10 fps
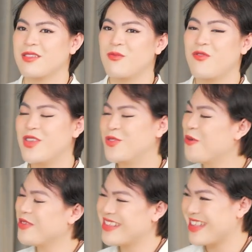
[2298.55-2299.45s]
ví
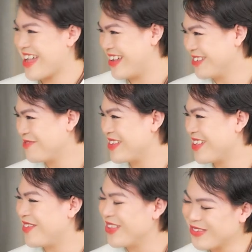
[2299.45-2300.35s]
dụ đi xem nào ừ, mình
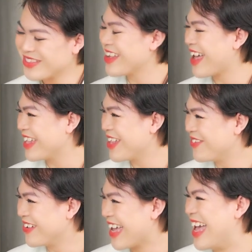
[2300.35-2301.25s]
sẽ ví dụ ví dụ từng hành nhá,
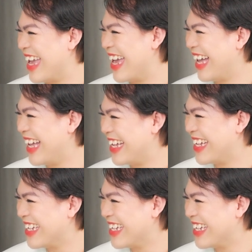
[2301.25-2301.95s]
động một cái ví dụ